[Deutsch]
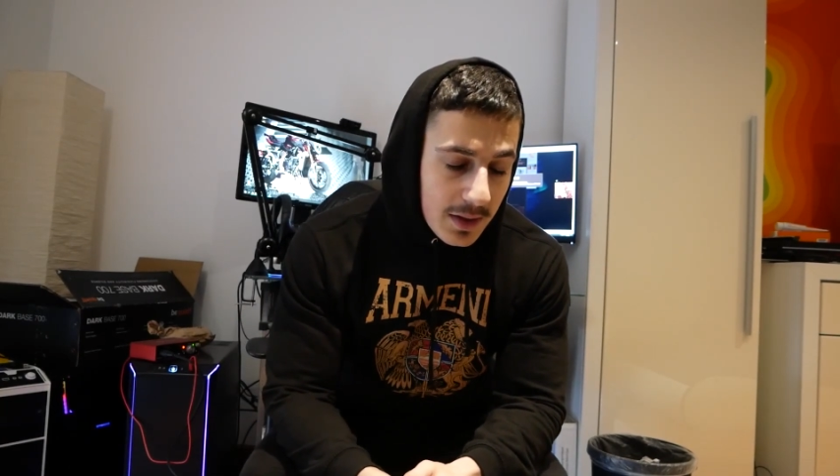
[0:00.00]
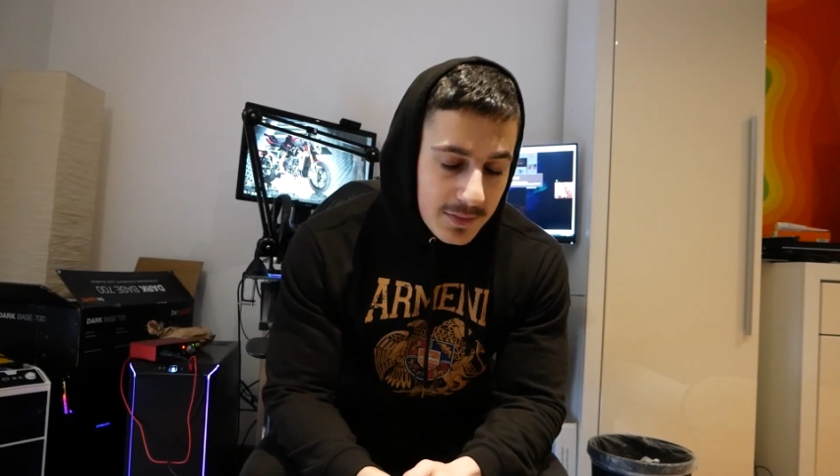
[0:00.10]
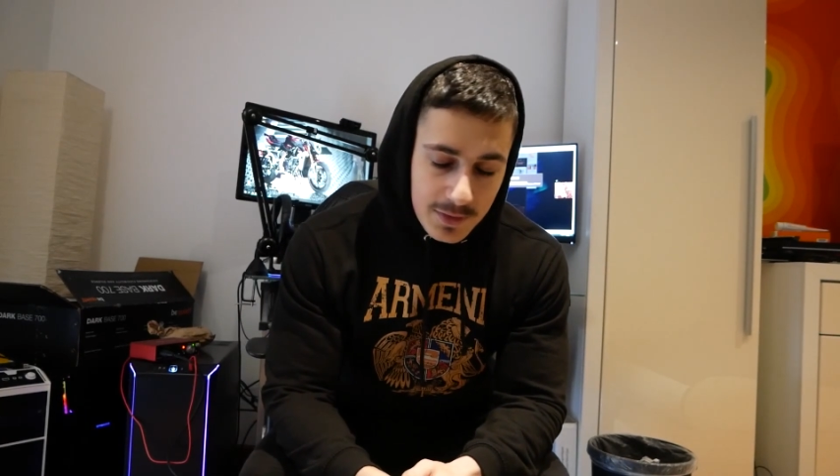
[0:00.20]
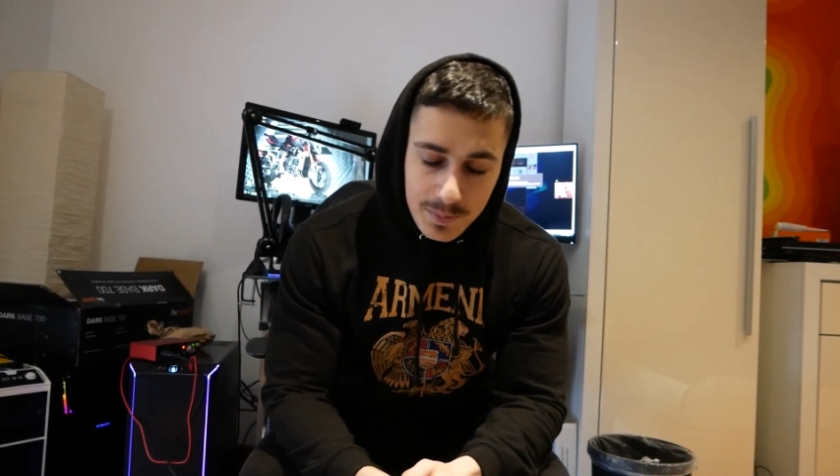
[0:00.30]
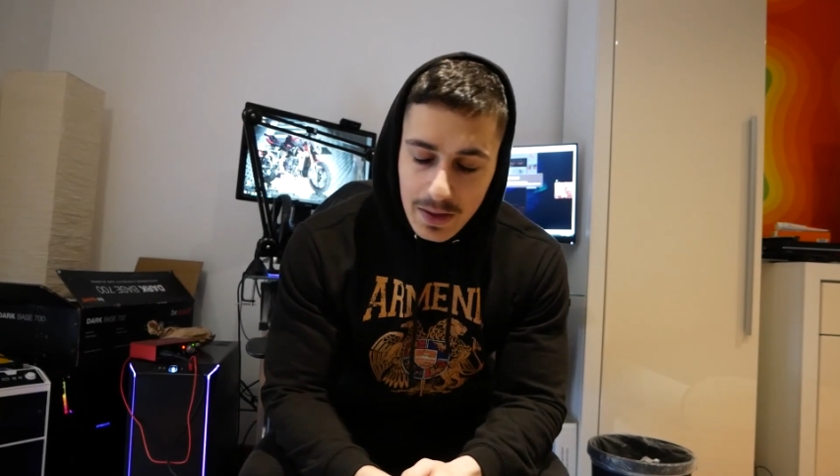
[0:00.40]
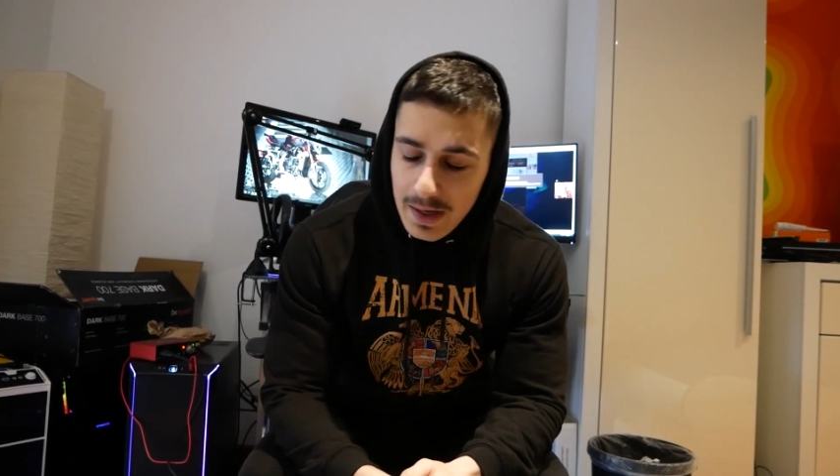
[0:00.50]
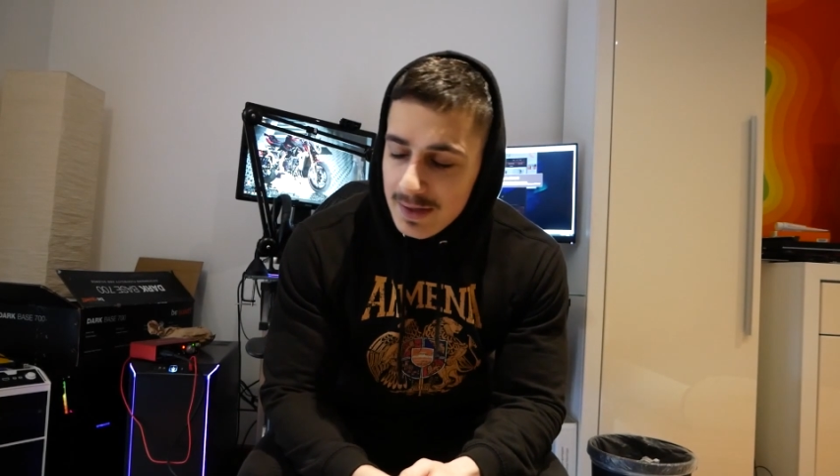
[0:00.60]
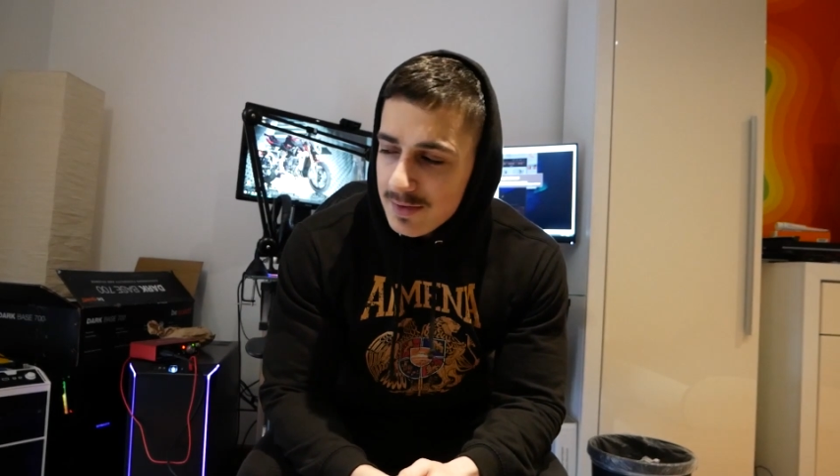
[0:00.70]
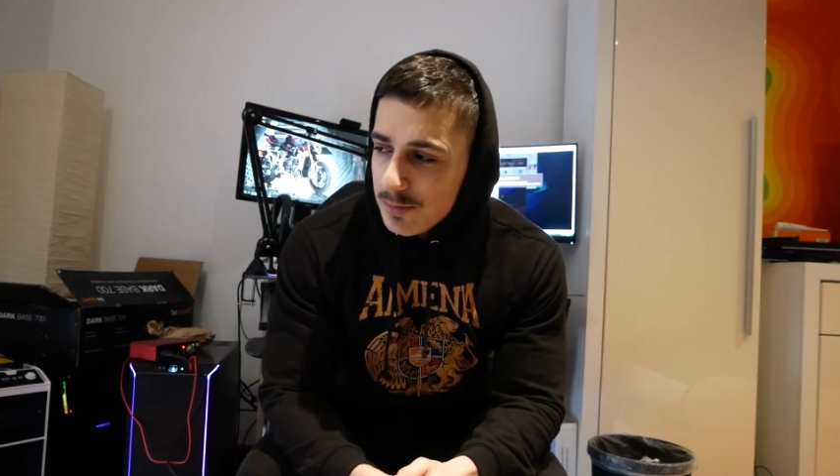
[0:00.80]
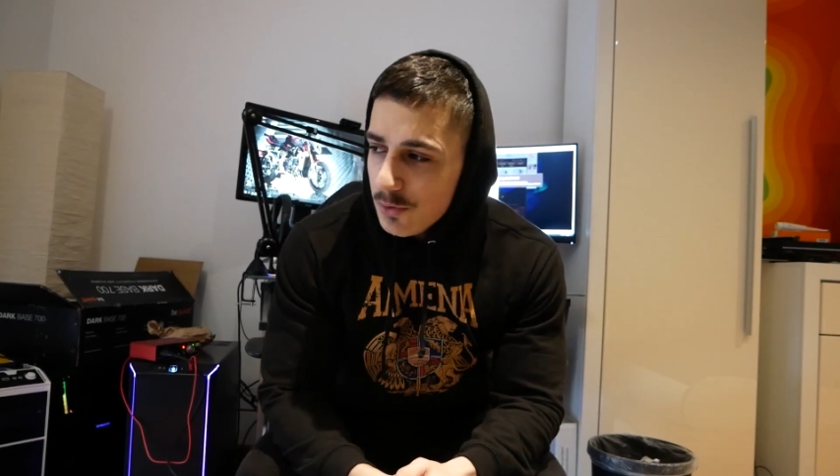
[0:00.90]
Es gibt
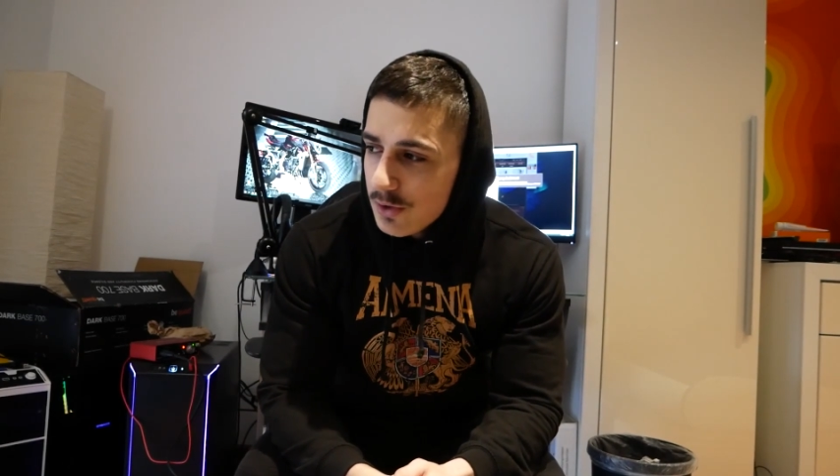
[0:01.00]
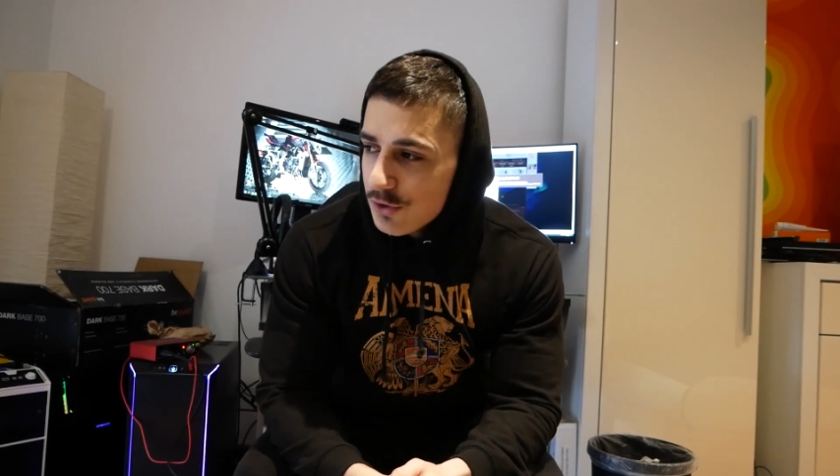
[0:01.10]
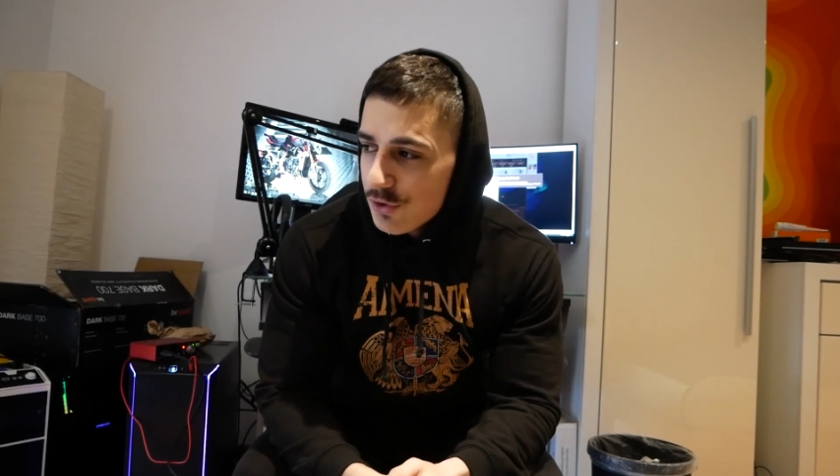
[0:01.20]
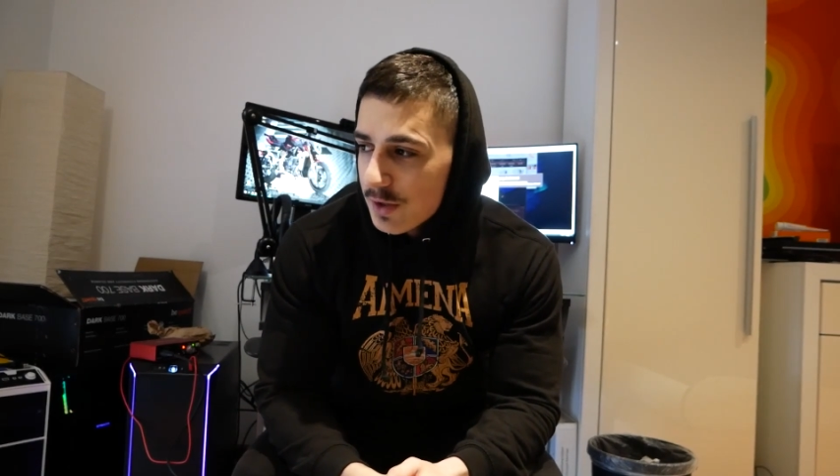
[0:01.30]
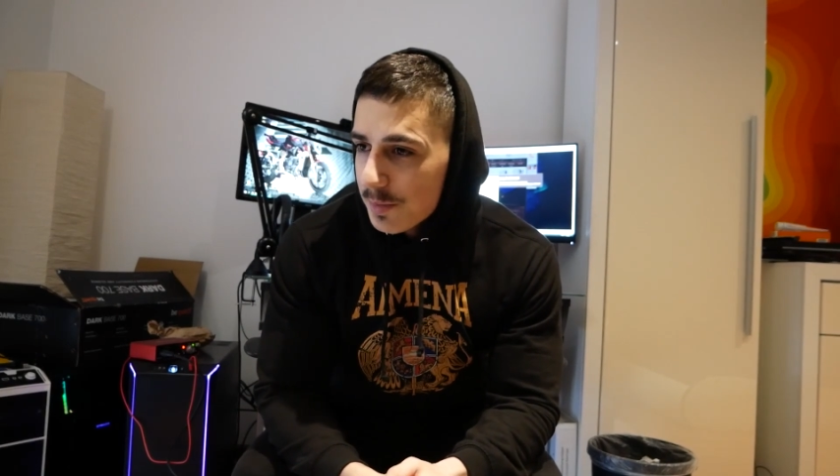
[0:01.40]
alles Mögliche